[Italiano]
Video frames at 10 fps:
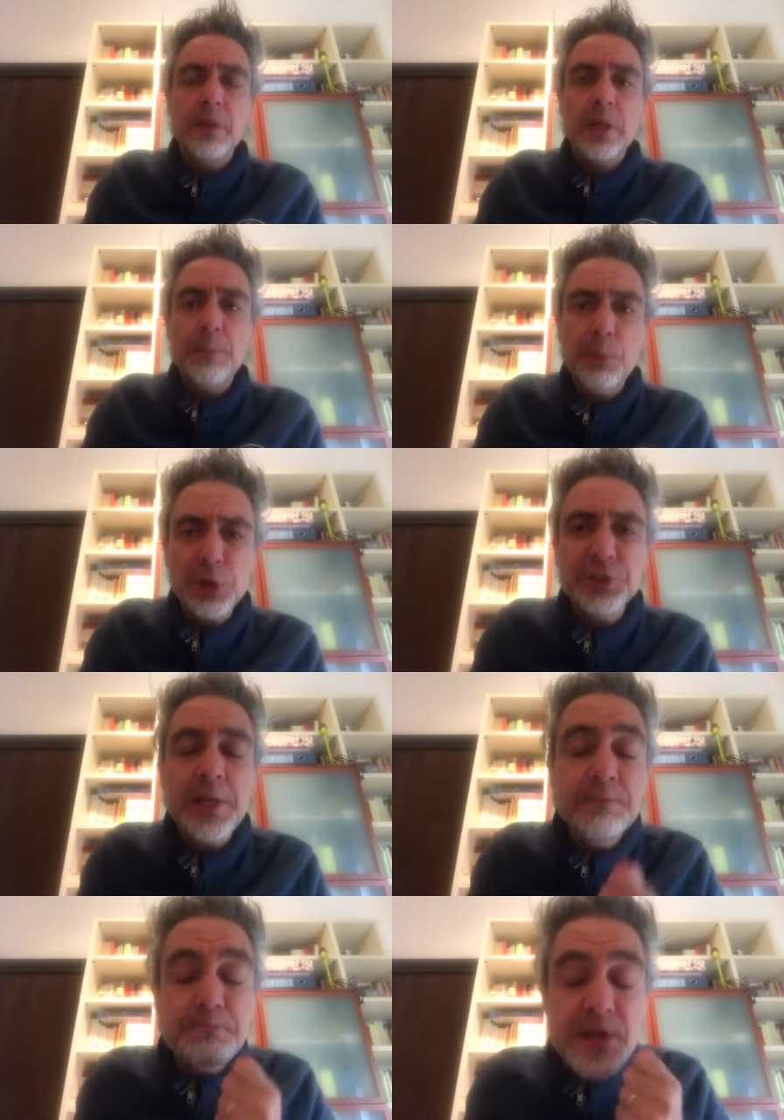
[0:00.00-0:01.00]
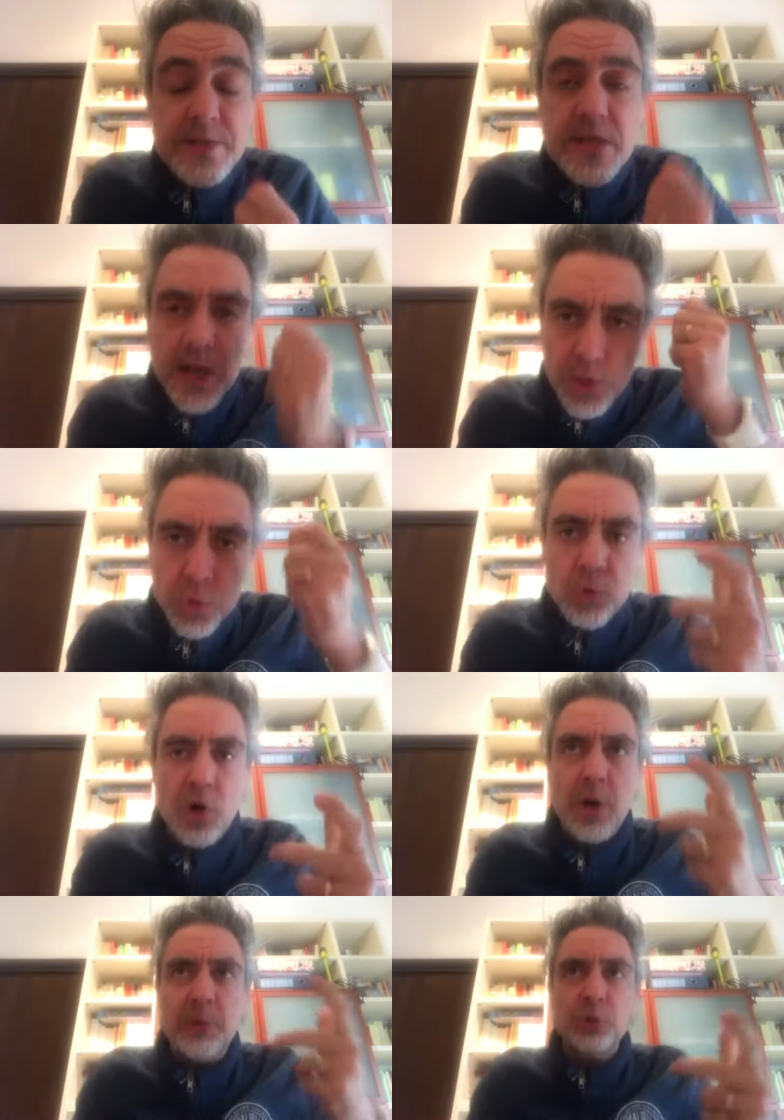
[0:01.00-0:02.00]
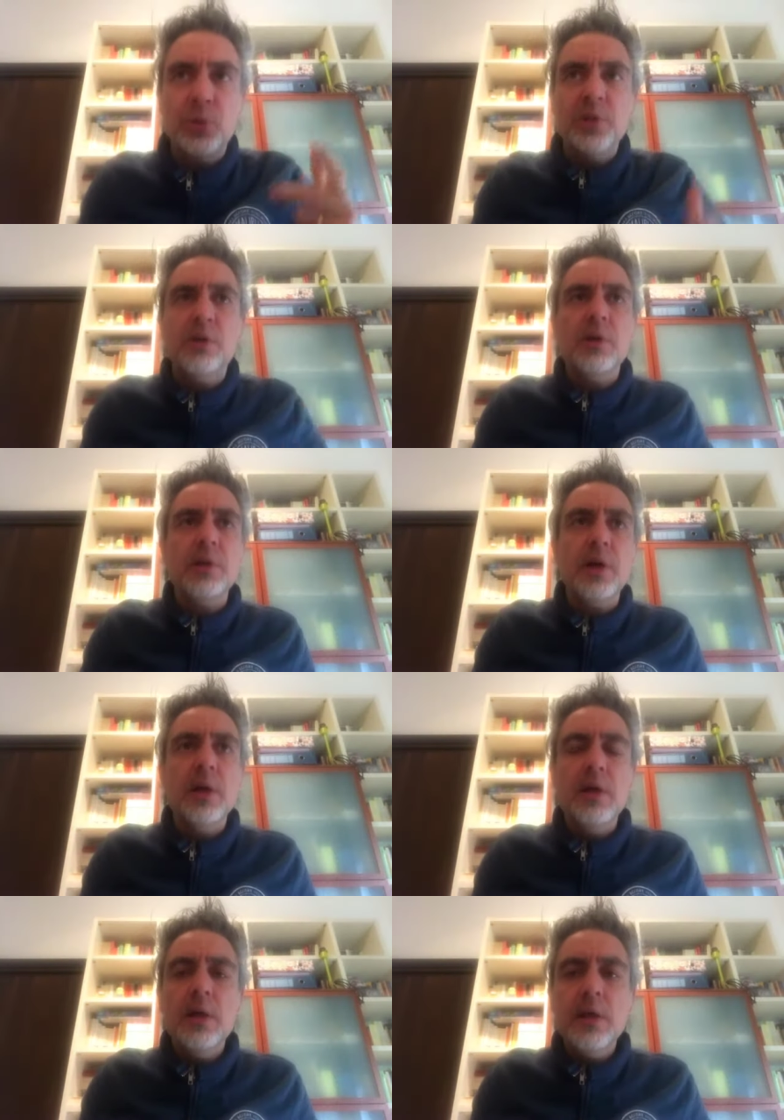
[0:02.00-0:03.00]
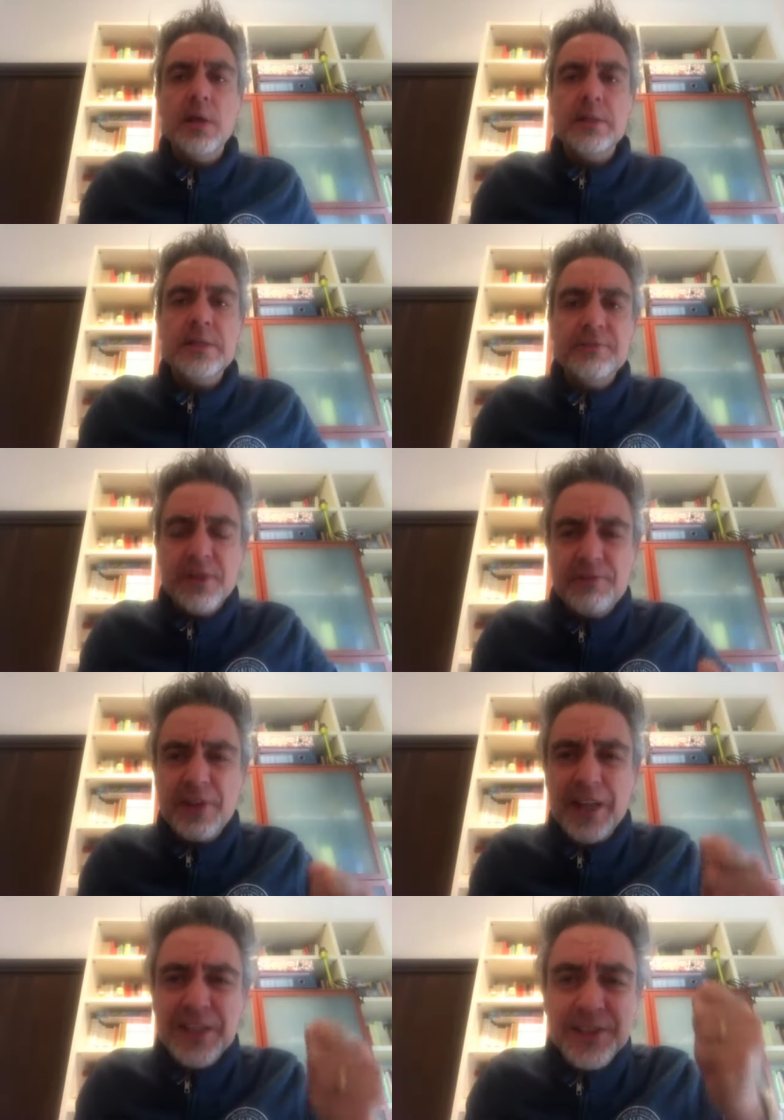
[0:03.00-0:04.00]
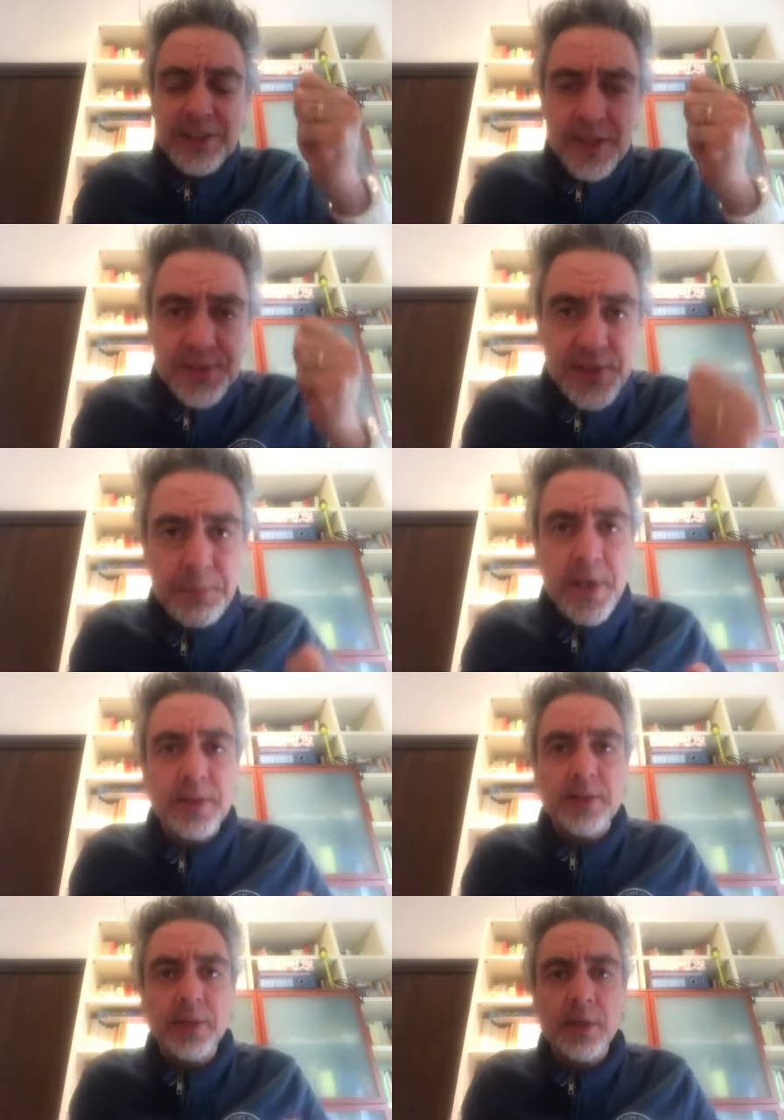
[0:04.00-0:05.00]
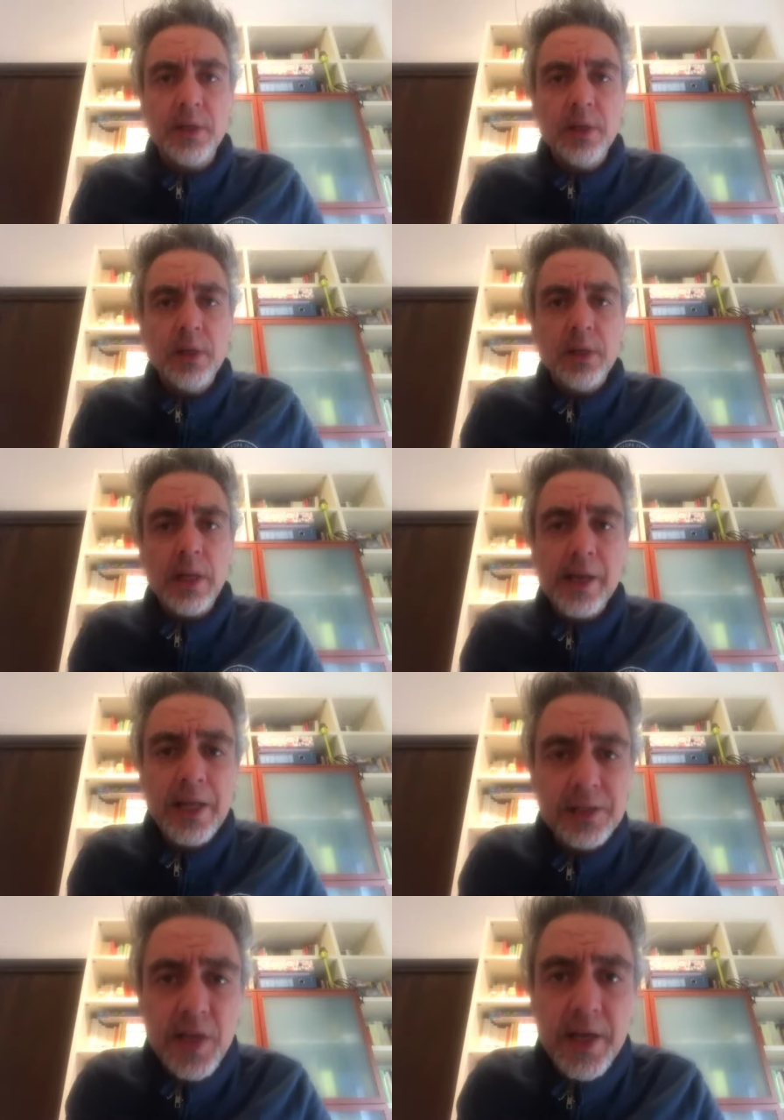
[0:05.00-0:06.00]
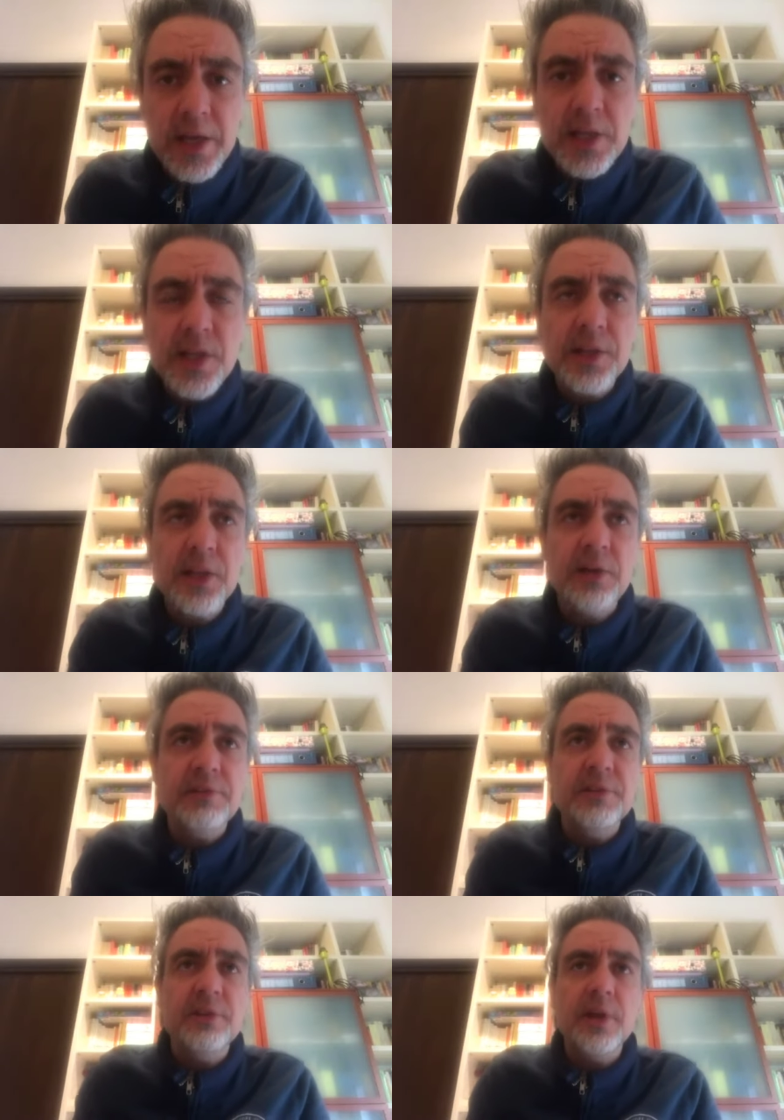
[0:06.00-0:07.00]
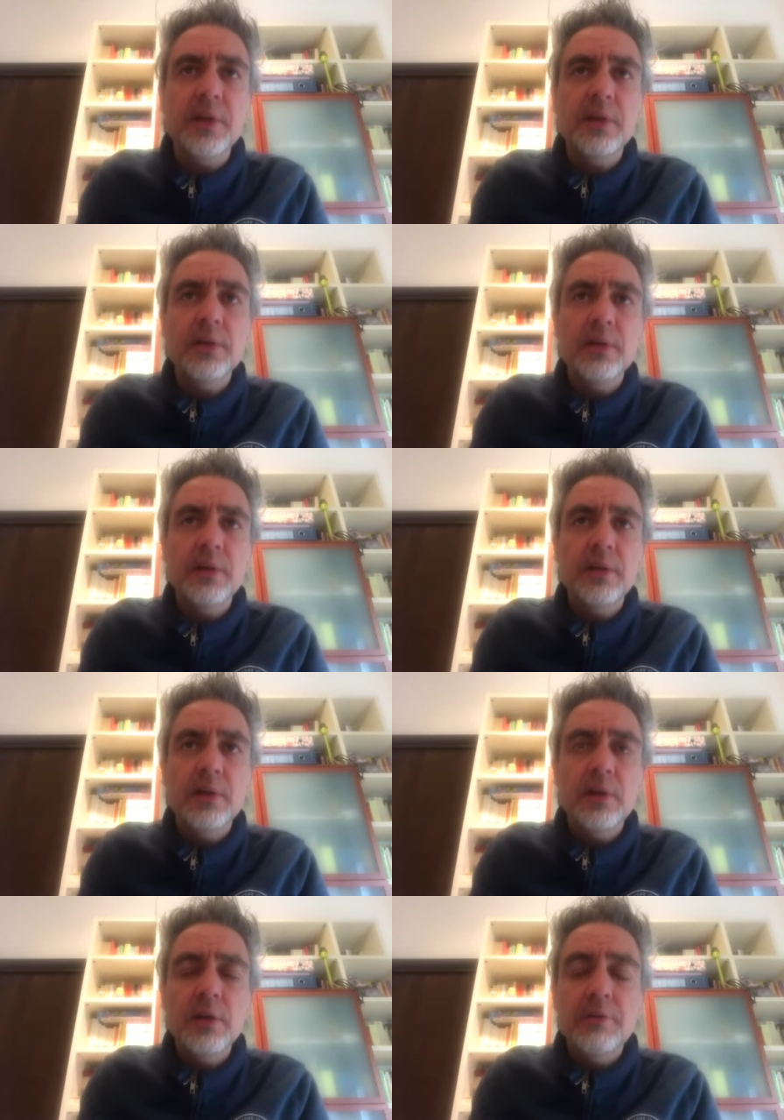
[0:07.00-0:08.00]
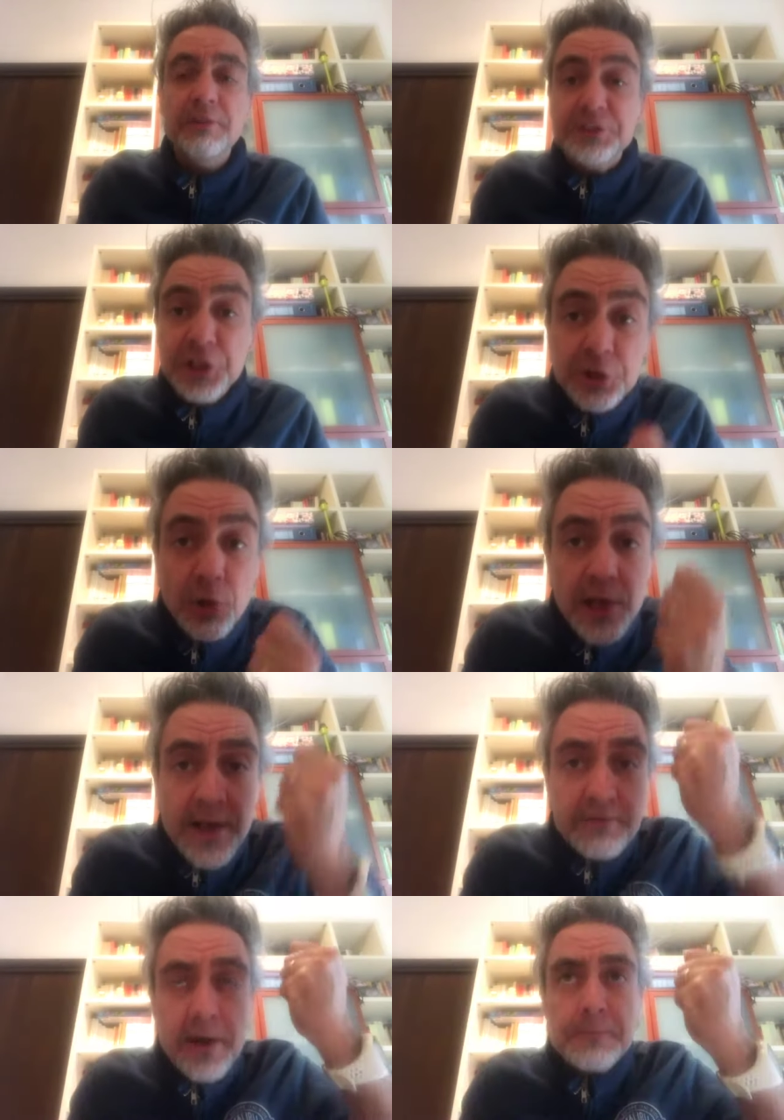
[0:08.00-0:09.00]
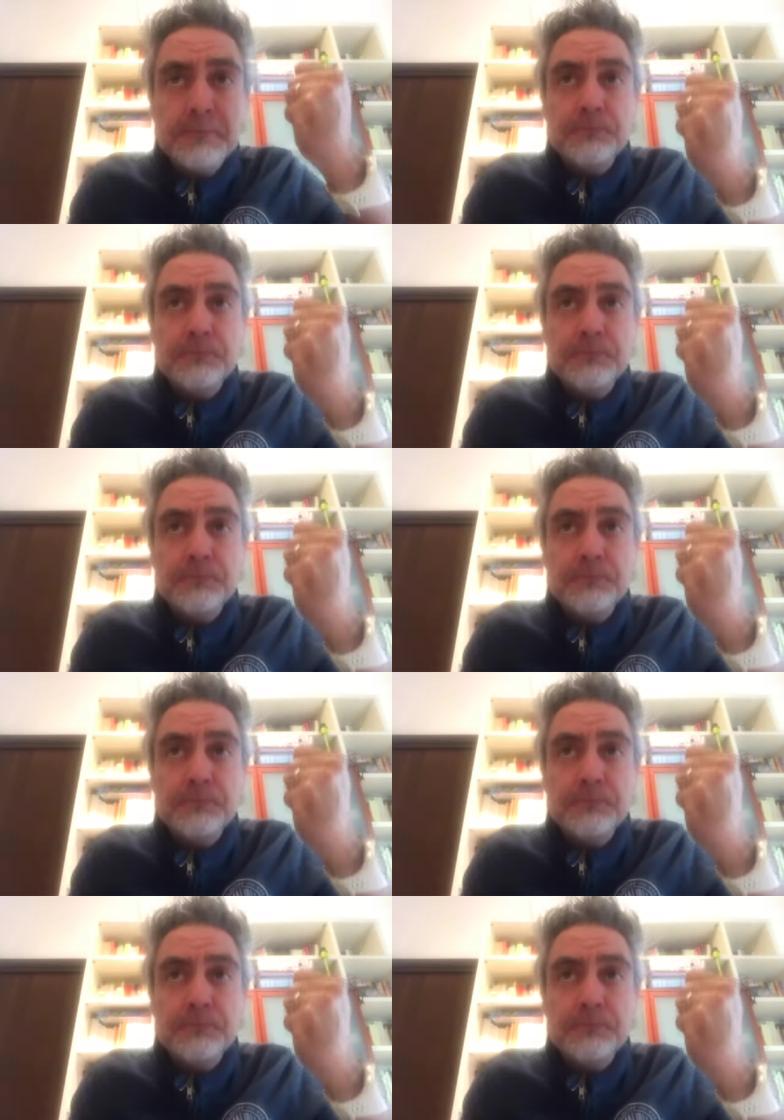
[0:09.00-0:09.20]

che possa impedire ad un uomo, o ad una donna, di vivere intensamente la realtà che gli è data da vivere, facendo leva